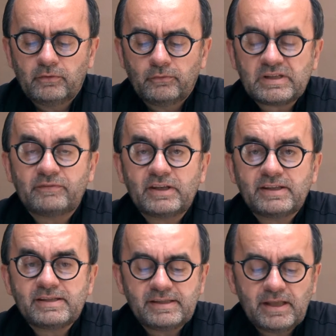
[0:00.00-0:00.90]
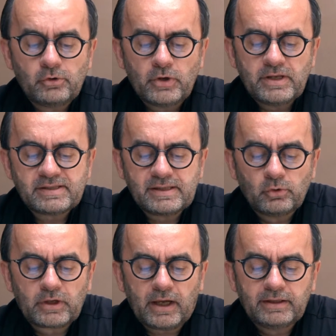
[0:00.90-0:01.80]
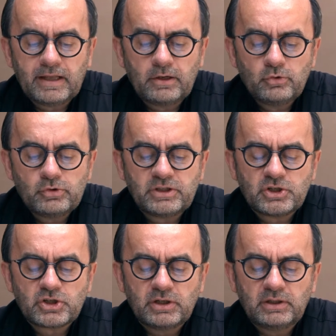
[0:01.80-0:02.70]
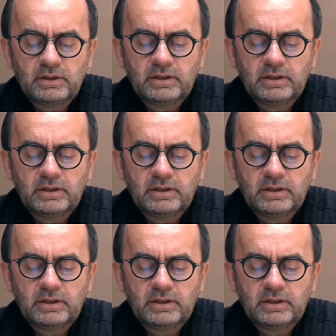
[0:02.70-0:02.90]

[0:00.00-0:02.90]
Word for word: vous aviez décidé de laisser au cardinal Lustiger,